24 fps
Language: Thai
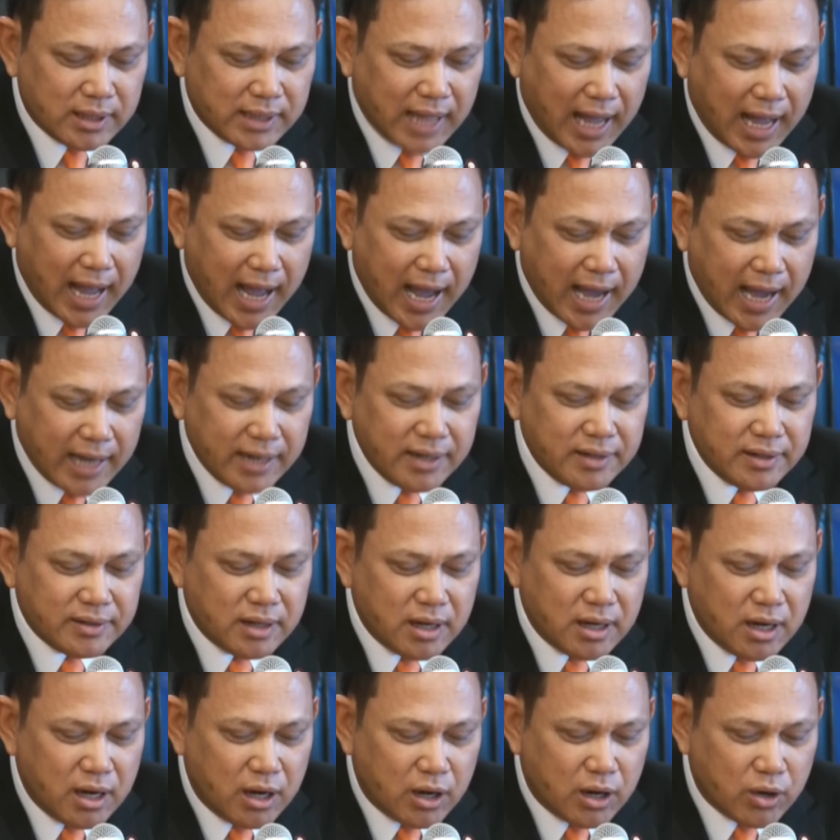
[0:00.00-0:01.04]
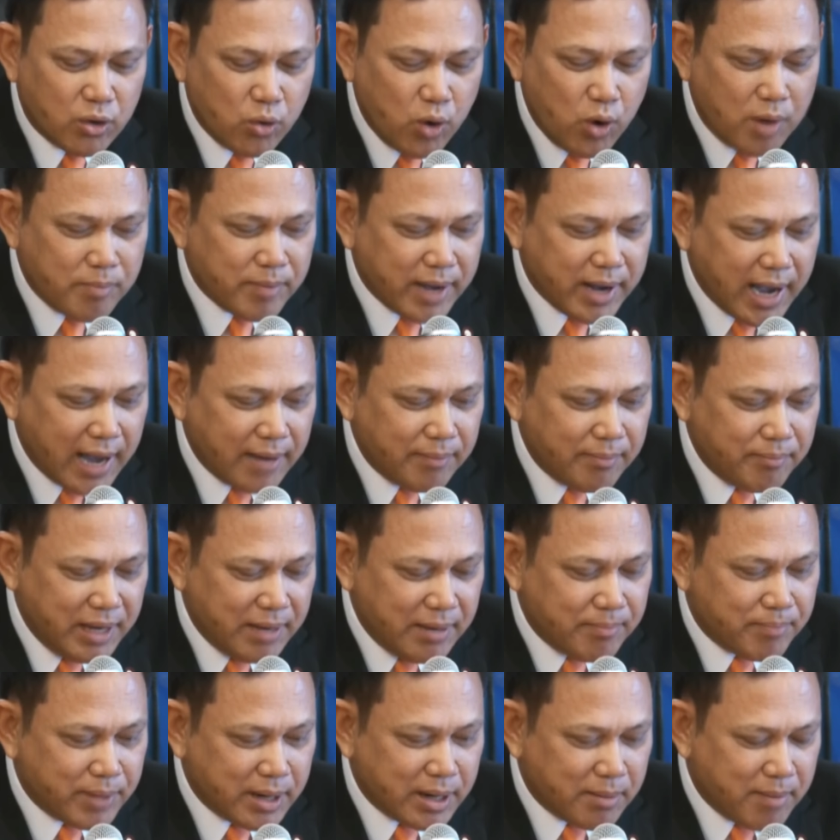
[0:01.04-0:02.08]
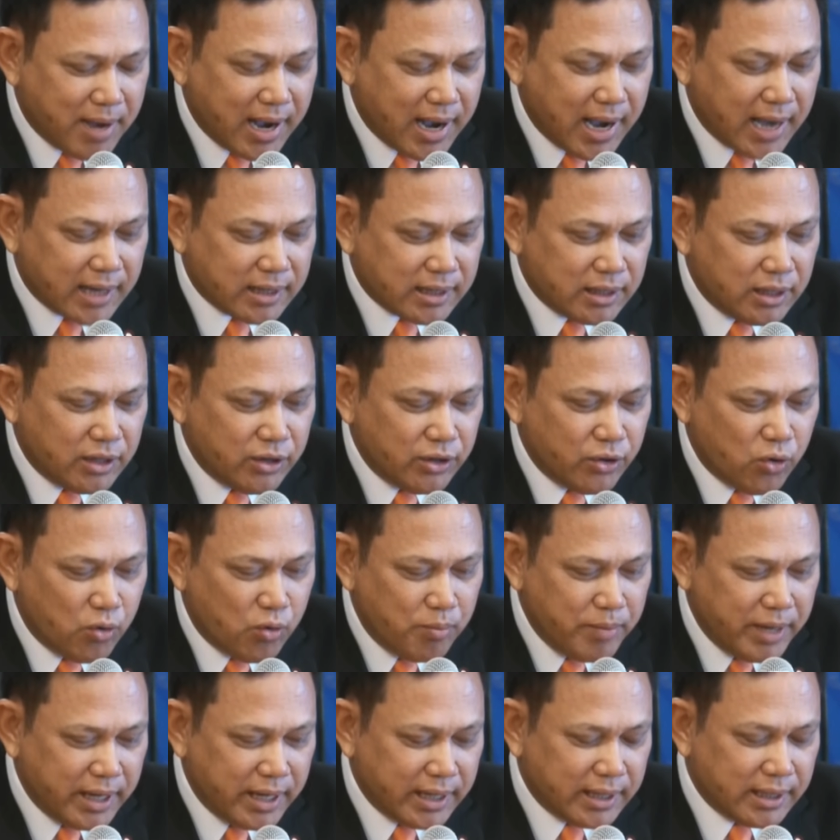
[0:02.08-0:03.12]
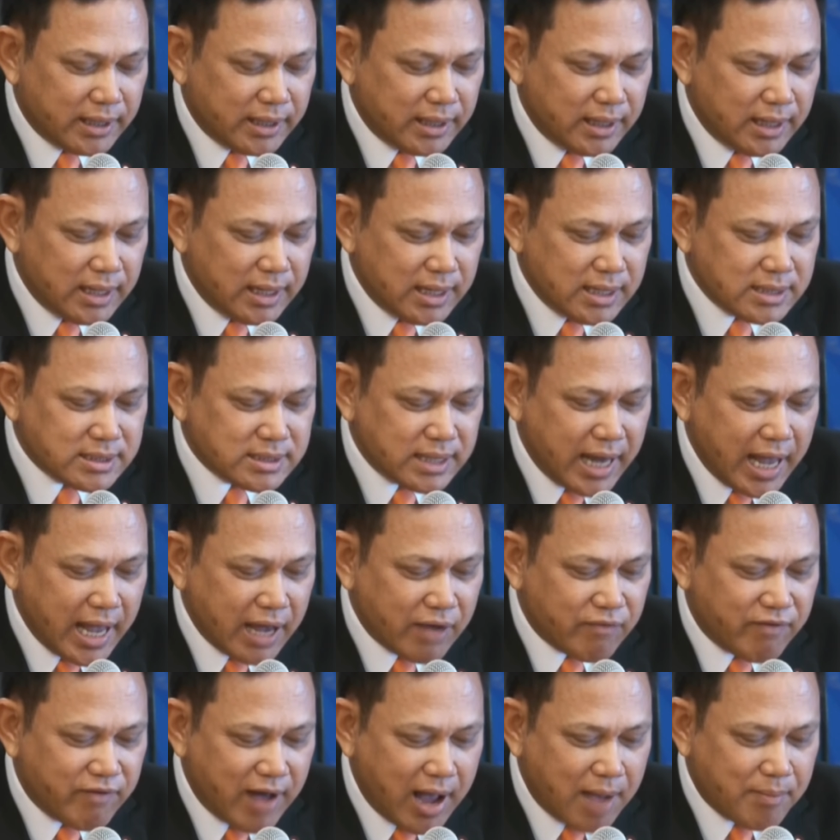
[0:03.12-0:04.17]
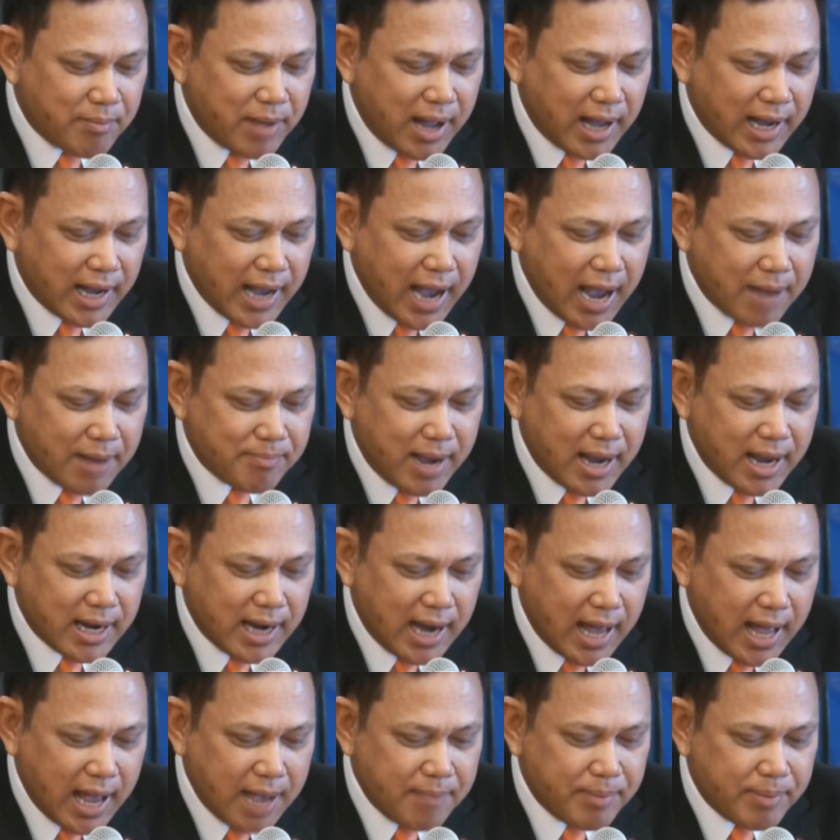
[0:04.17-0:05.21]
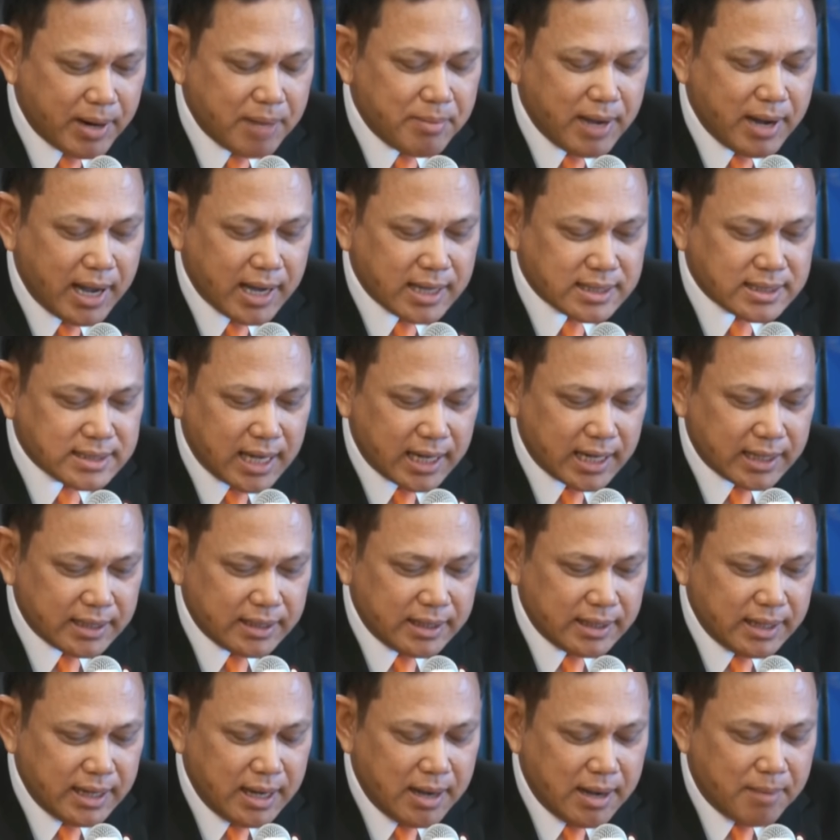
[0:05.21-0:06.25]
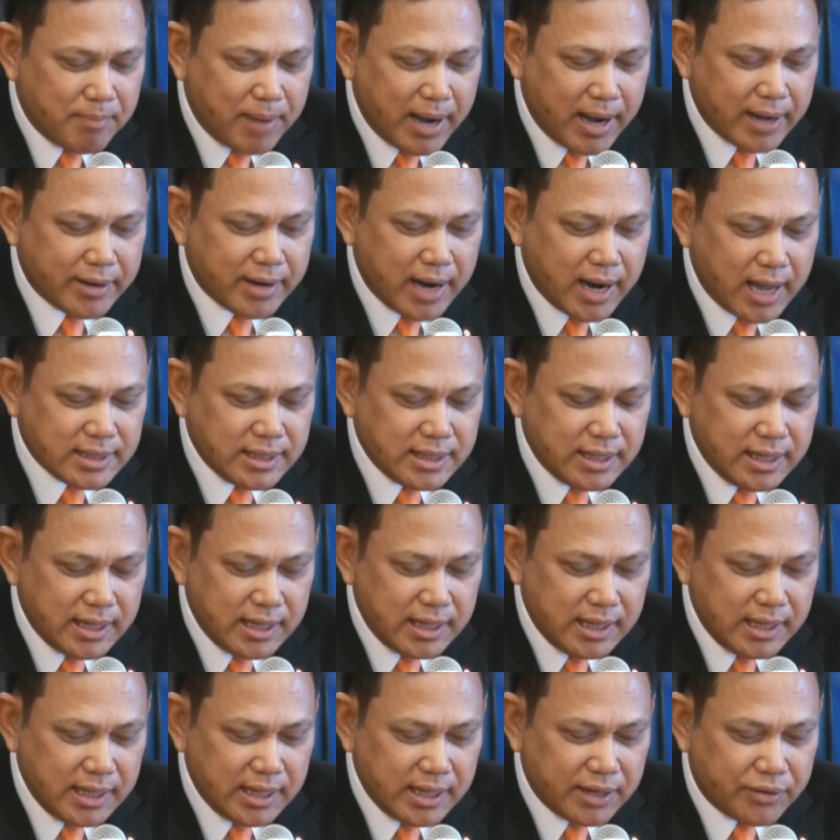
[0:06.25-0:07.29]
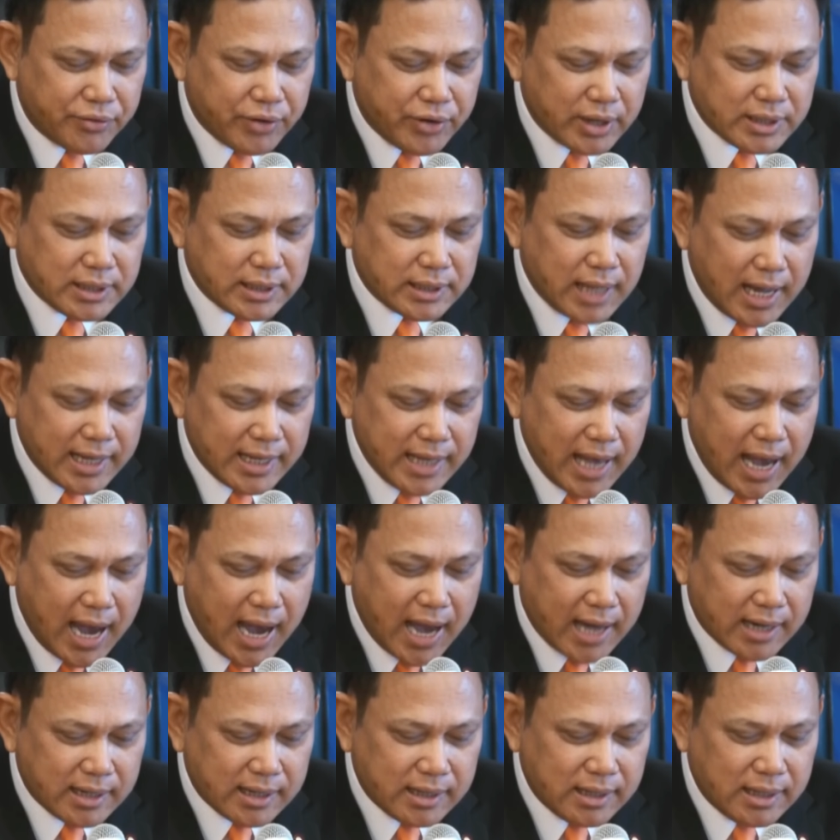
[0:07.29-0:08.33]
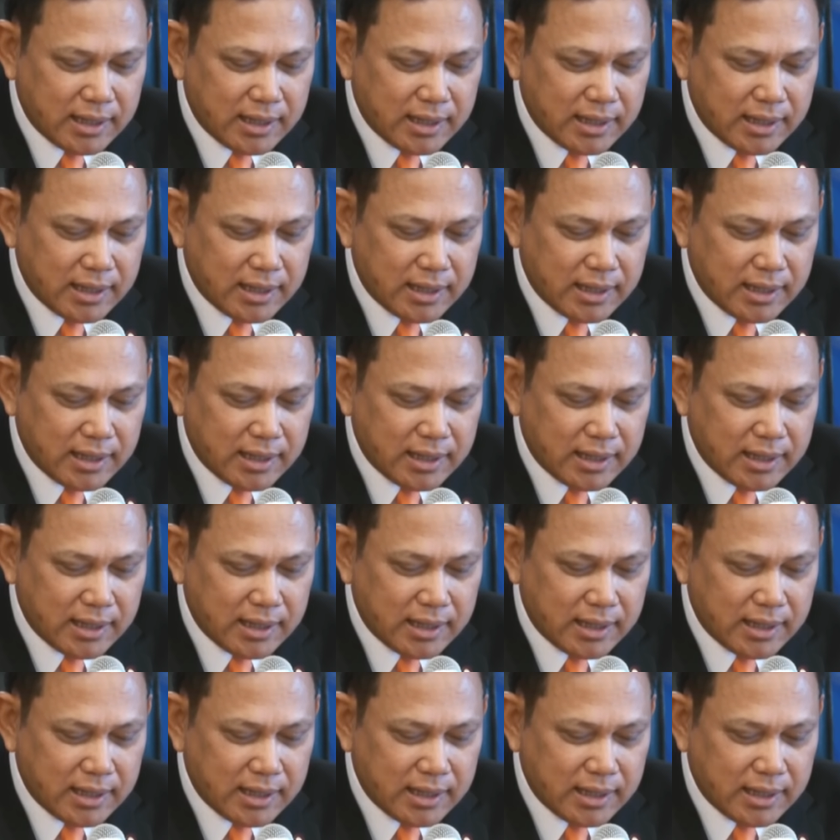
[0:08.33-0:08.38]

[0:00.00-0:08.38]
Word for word: ฐานร่วมกันหมิ่นประมาท ดูหมิ่นหรือแสดงความอาฆาตมาตร้าย พระมหากษัตริย์ พระราชินีรัชทายาท